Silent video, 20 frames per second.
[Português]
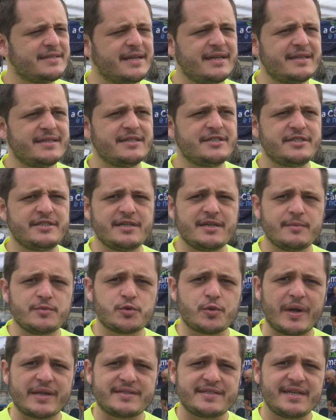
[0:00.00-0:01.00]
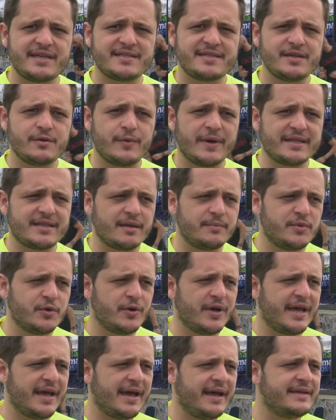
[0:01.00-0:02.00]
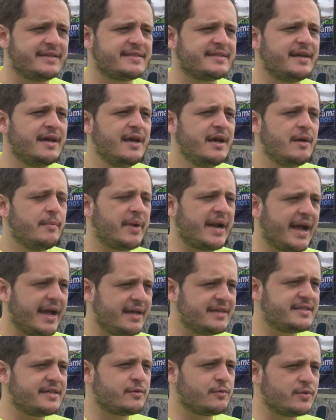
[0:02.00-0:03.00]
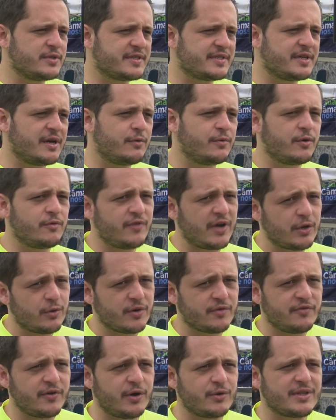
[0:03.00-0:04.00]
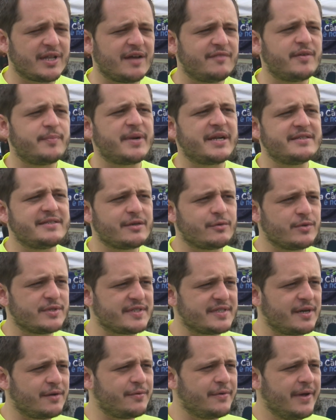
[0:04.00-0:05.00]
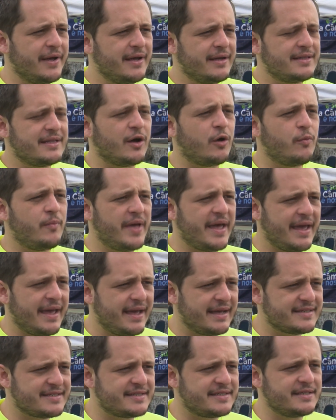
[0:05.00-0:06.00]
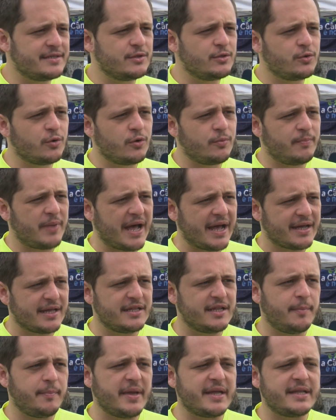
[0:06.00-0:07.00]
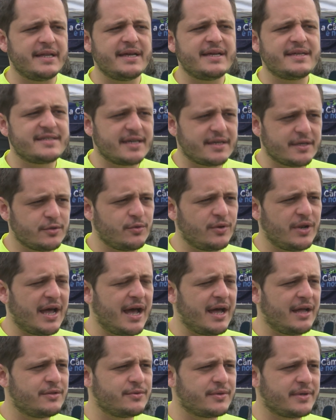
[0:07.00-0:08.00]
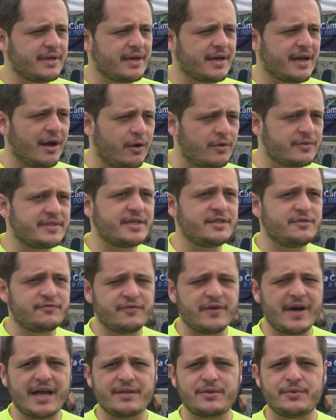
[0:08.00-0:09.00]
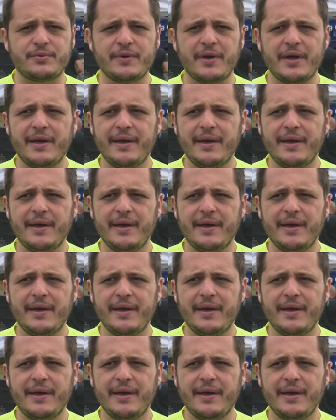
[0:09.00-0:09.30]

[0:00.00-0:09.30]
né, destinamos 450 mil reais para a execução, é o valor que faltava para a execução da UBS do Parque Independência, aqui do lado, que causa de fato